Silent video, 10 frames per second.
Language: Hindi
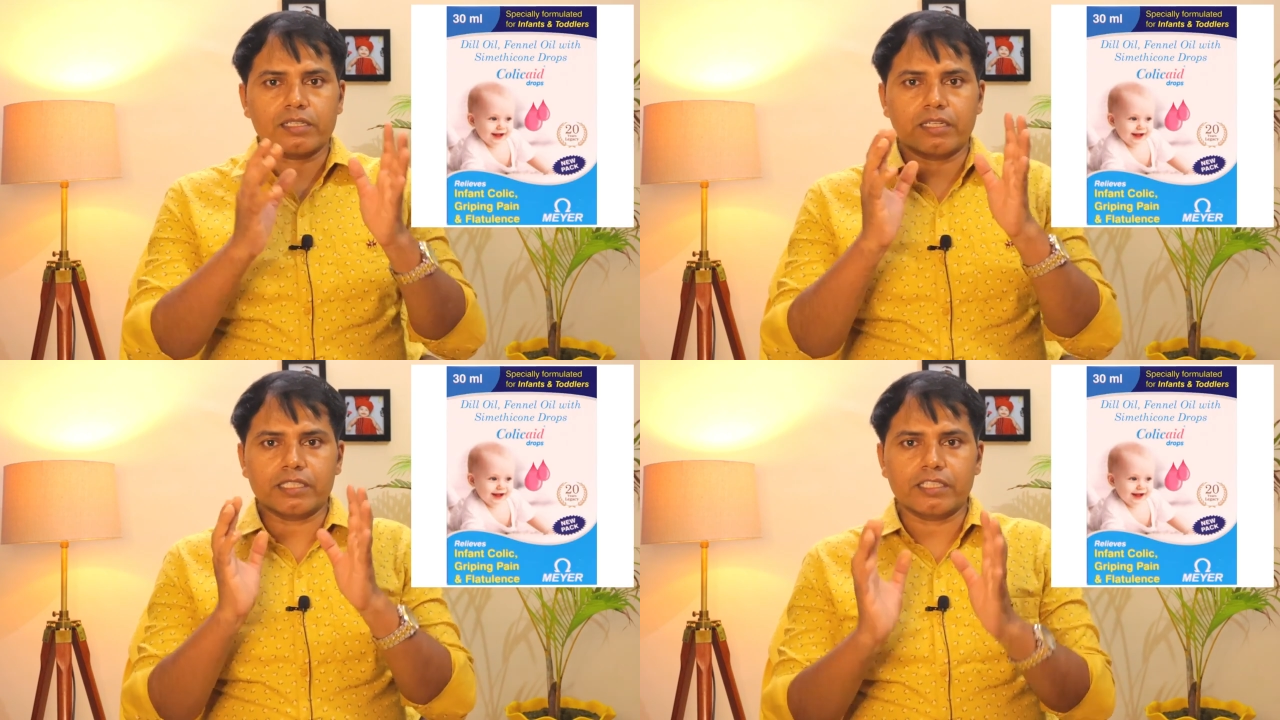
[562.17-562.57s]

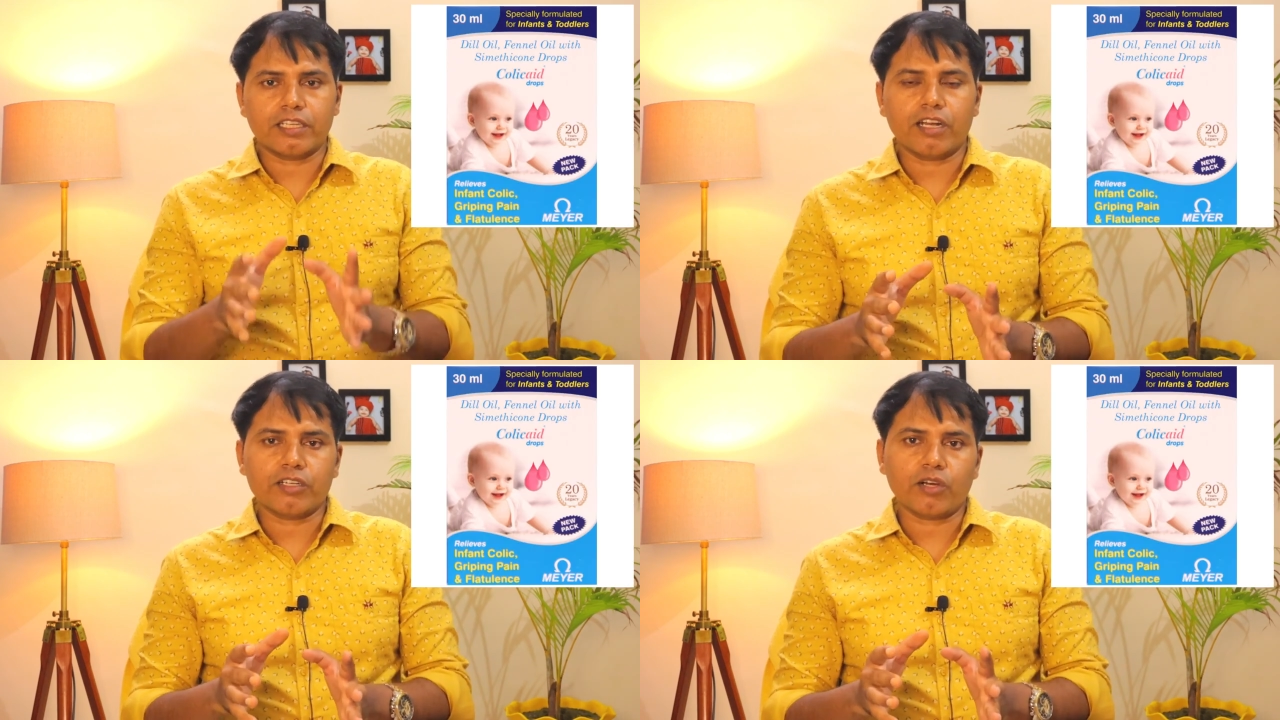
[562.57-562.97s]

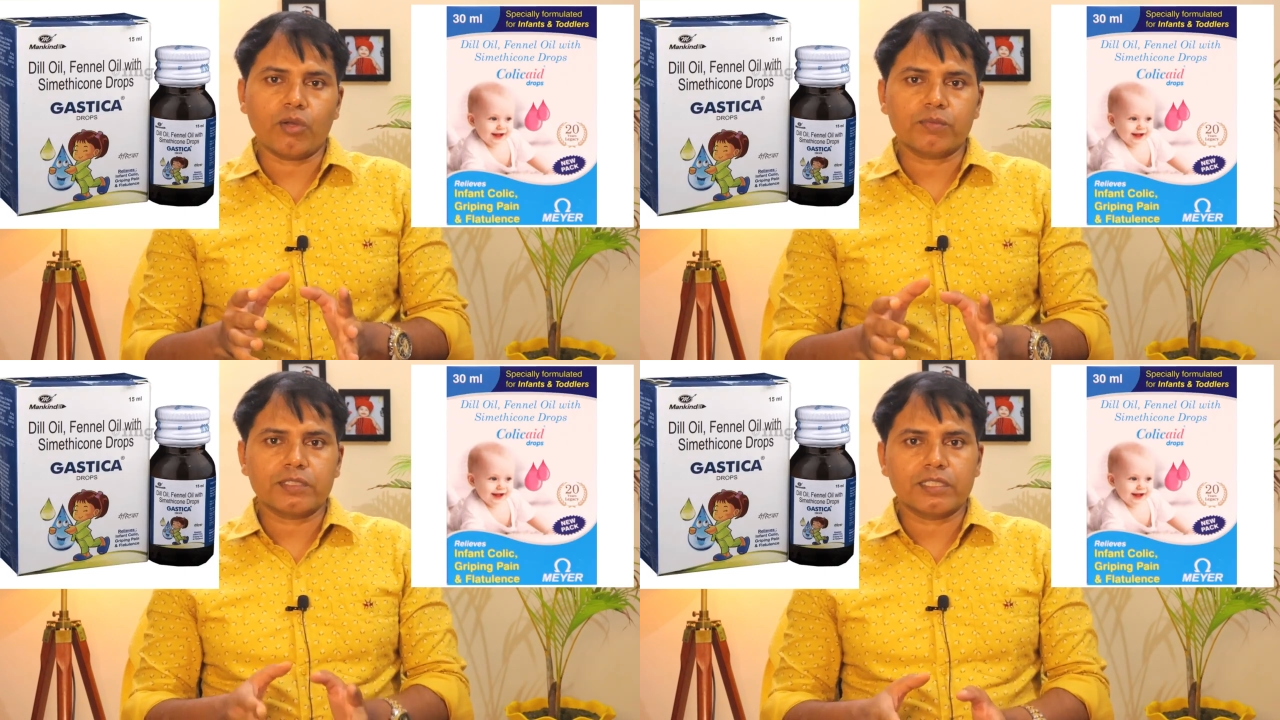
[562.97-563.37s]
गैस्ट्रिका
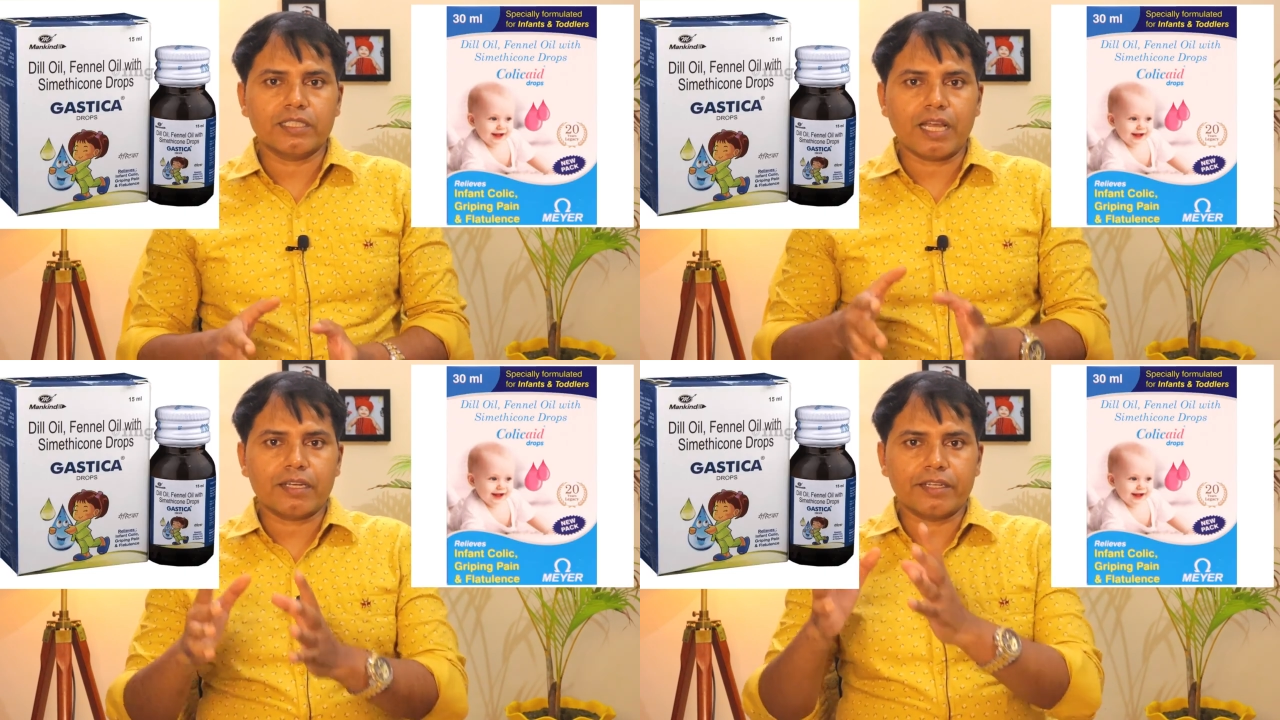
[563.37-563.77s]
ड्रॉप्स
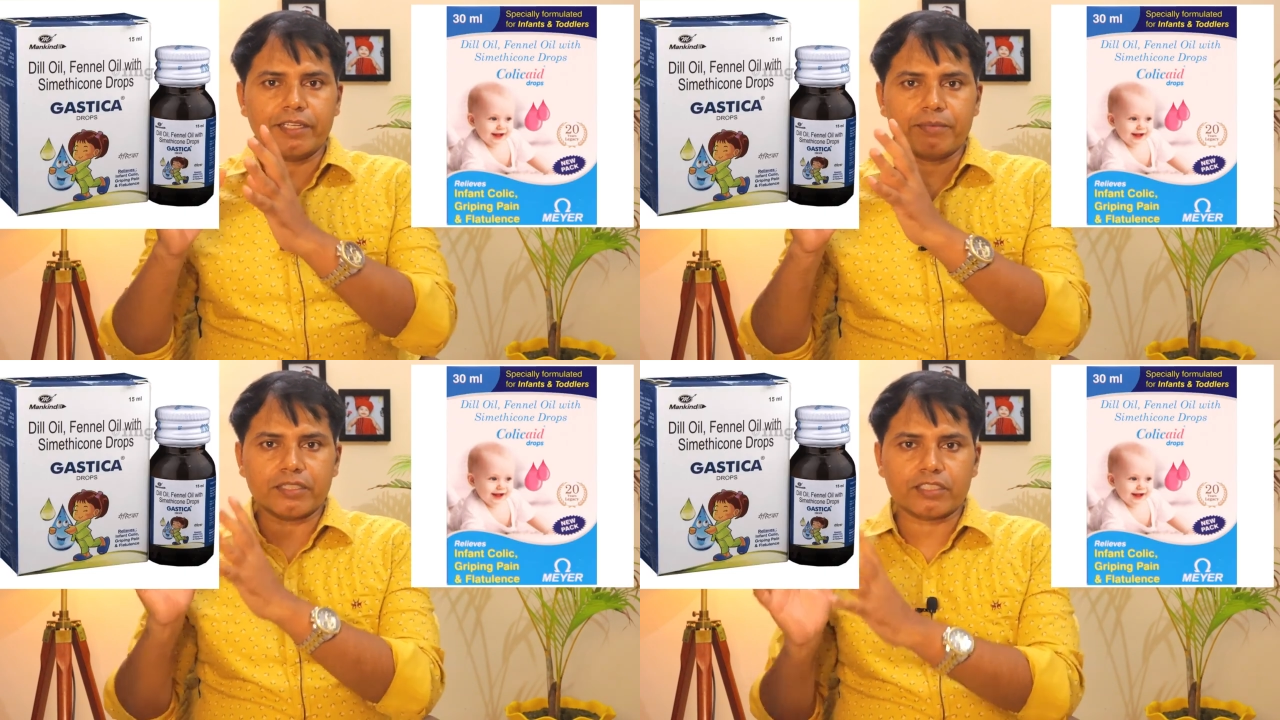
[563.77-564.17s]
या
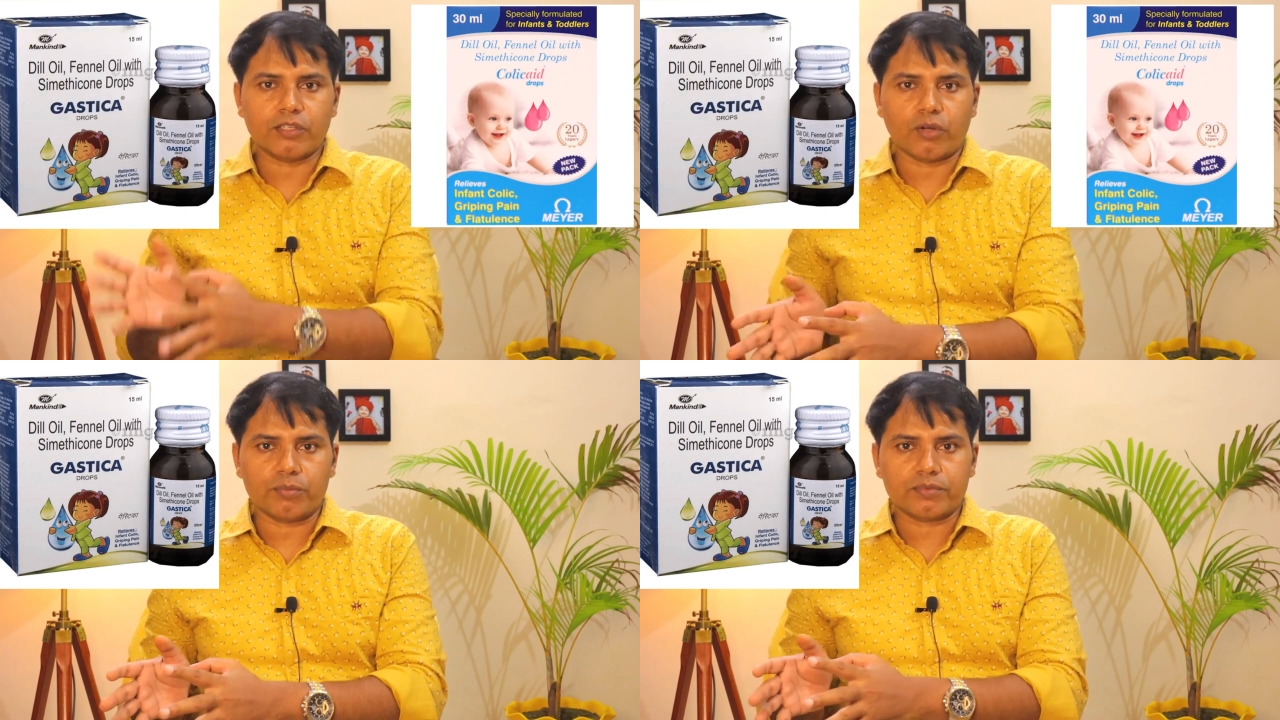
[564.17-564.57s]
डीएफएस
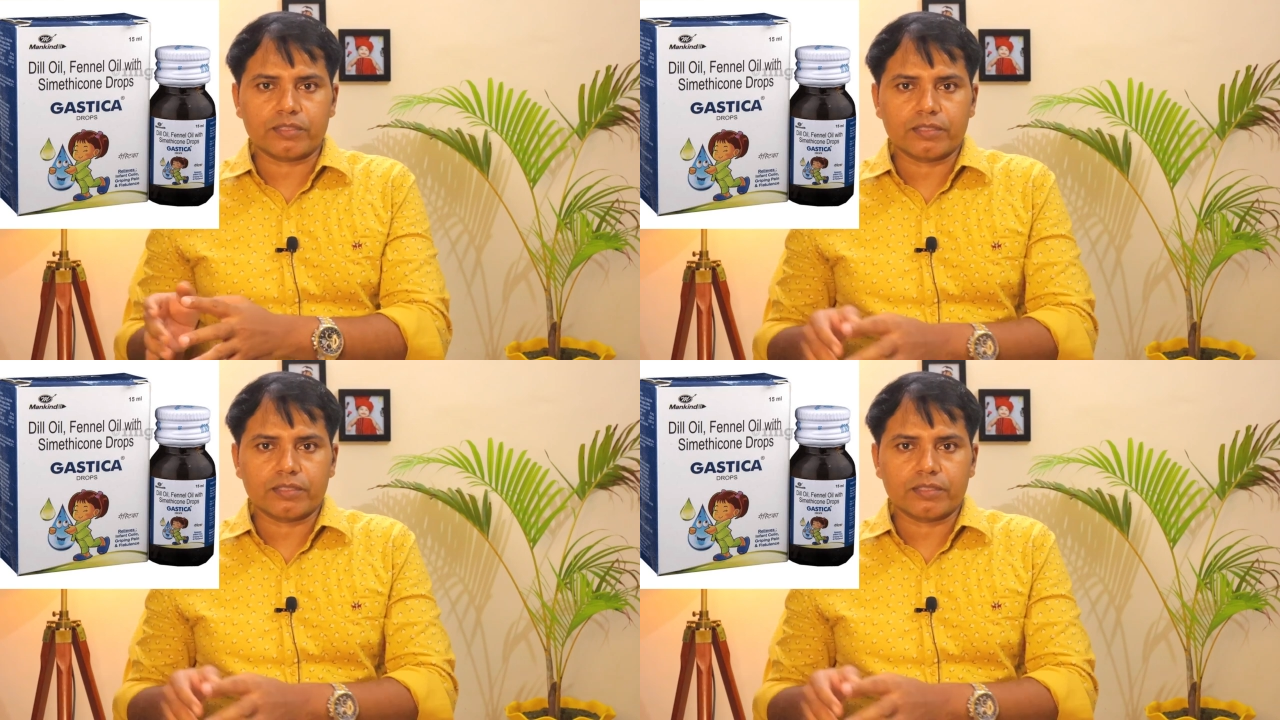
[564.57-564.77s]
ड्रॉप्स